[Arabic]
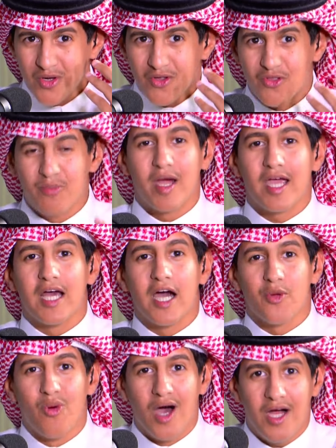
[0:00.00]
ثم الى
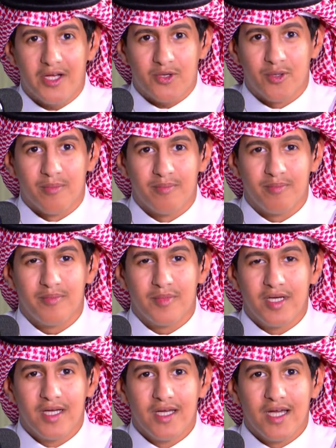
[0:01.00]
ارواحكم
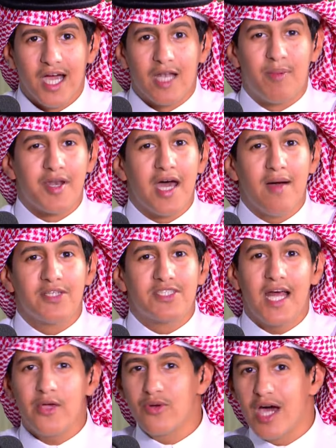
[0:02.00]
البرنامج
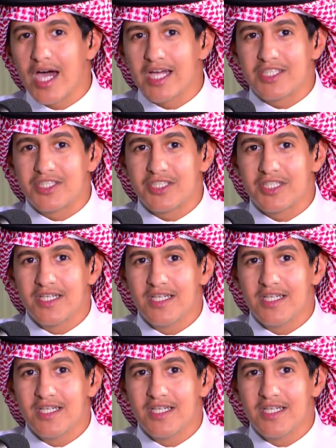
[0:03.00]
لا يناقش